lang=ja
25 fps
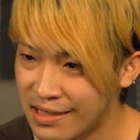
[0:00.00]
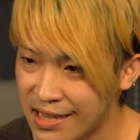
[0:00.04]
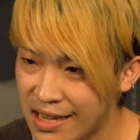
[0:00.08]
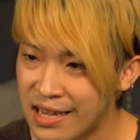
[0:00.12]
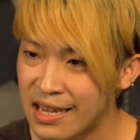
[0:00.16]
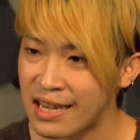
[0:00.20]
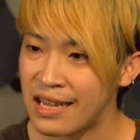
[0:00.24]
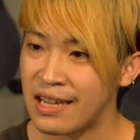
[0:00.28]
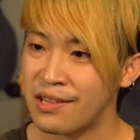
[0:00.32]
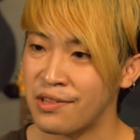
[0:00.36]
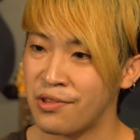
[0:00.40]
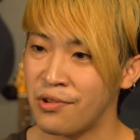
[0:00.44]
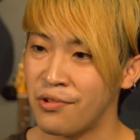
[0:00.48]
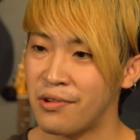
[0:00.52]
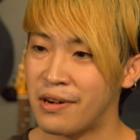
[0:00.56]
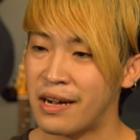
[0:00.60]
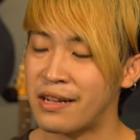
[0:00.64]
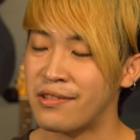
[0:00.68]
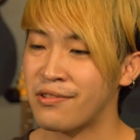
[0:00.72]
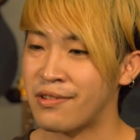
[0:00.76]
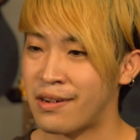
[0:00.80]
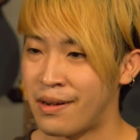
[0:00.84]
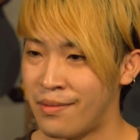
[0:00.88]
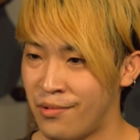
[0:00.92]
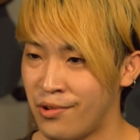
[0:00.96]
ぜひ動
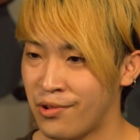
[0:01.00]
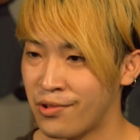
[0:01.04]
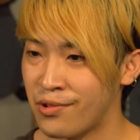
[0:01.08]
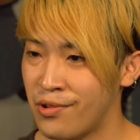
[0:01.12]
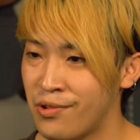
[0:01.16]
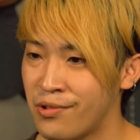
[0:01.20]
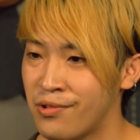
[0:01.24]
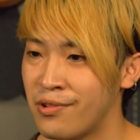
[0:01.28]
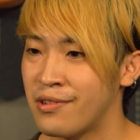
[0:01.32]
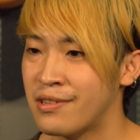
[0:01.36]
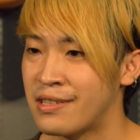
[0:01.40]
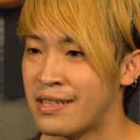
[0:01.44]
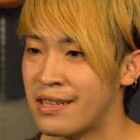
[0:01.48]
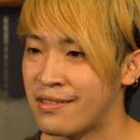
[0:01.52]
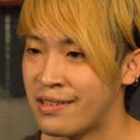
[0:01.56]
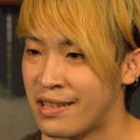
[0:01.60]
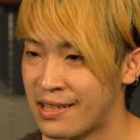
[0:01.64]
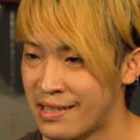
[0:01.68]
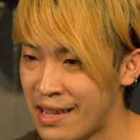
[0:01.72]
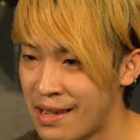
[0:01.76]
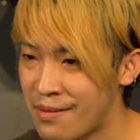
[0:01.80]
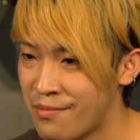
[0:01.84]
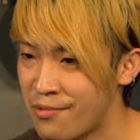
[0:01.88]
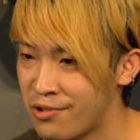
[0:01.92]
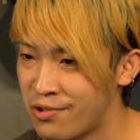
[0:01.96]
画とかも投稿してく
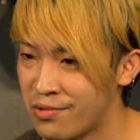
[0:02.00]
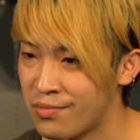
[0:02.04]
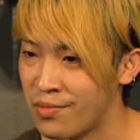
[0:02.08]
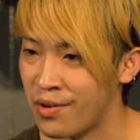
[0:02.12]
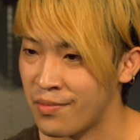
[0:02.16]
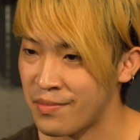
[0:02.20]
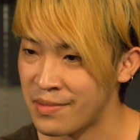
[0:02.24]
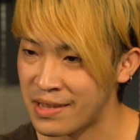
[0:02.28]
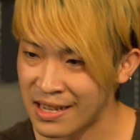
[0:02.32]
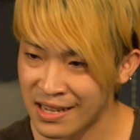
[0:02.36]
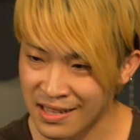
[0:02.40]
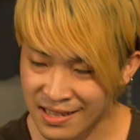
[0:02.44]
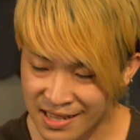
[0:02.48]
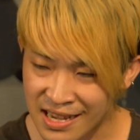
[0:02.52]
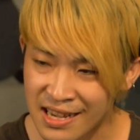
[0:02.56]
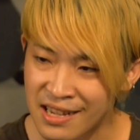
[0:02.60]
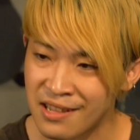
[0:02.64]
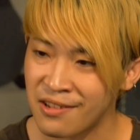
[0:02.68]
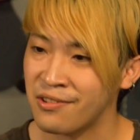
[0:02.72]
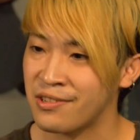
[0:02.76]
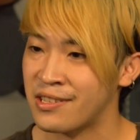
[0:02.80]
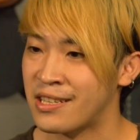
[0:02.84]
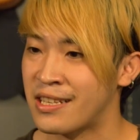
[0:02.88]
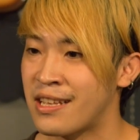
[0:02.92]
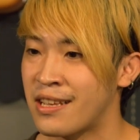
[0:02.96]
ださい僕も見に行ってい
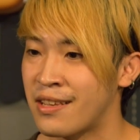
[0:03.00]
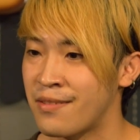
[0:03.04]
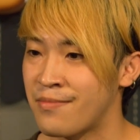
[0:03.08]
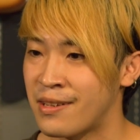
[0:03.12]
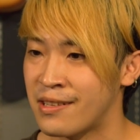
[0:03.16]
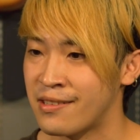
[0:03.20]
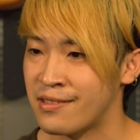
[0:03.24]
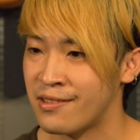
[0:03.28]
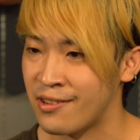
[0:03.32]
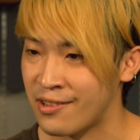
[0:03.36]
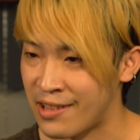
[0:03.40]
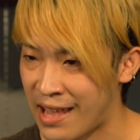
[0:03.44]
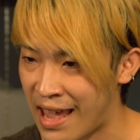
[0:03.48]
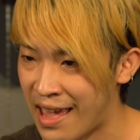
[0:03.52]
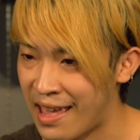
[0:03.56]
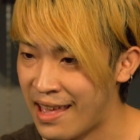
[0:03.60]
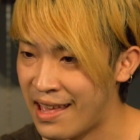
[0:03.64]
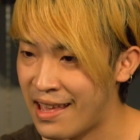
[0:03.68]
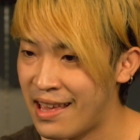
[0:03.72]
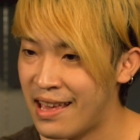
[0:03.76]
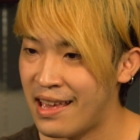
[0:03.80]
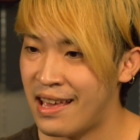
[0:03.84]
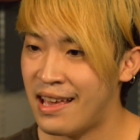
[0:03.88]
いのをしに行きますので